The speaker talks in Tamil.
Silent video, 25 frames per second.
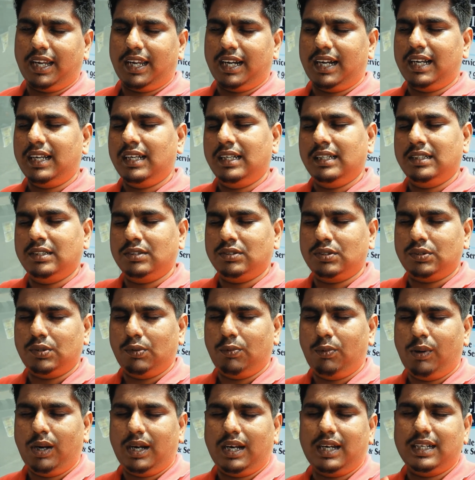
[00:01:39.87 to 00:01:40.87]
நினைக்கிறேன் ஸோ
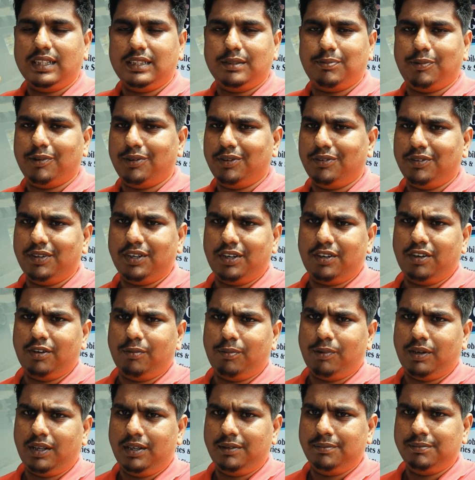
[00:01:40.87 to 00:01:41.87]
வாங்க இப்போ வந்து
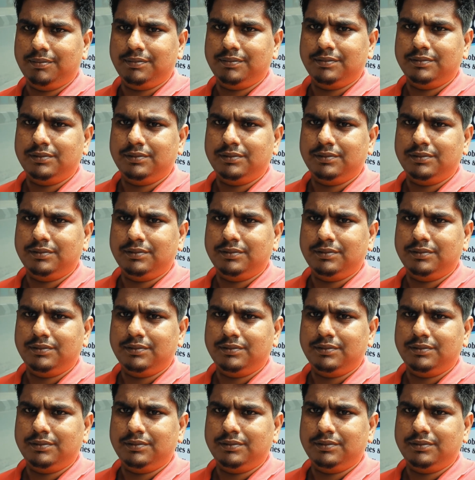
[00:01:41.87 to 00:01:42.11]
வீடியோக்குள்ளே போகலாம்